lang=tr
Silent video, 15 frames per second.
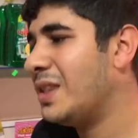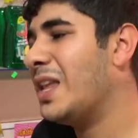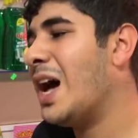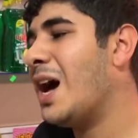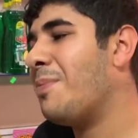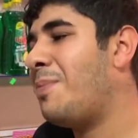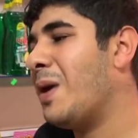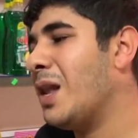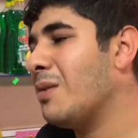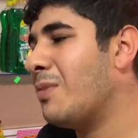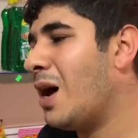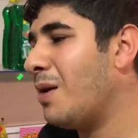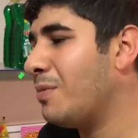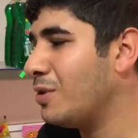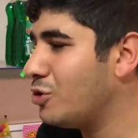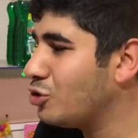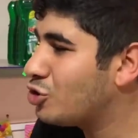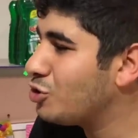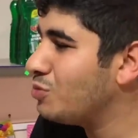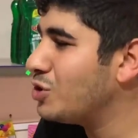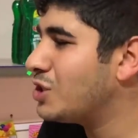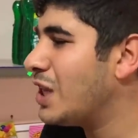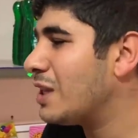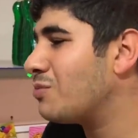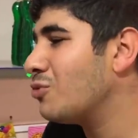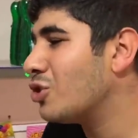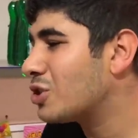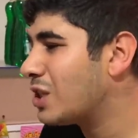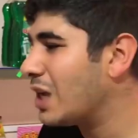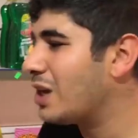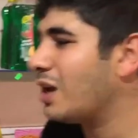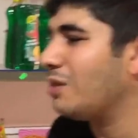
Ne yapalım abi? Gücümüz yetmiyor tek